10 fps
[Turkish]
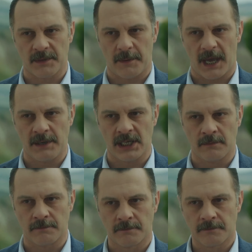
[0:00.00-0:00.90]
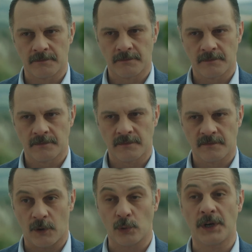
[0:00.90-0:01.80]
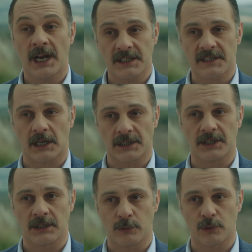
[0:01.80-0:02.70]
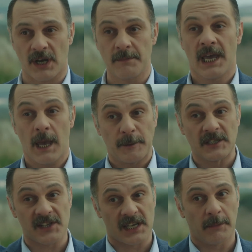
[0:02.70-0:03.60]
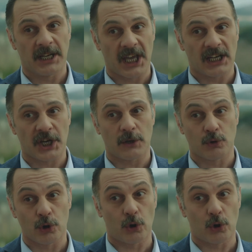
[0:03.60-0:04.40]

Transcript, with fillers: gibi eminim. Ve onu nerede sakladığını bulacağım. Hepiniz de Kemal'in gerçek yüzünü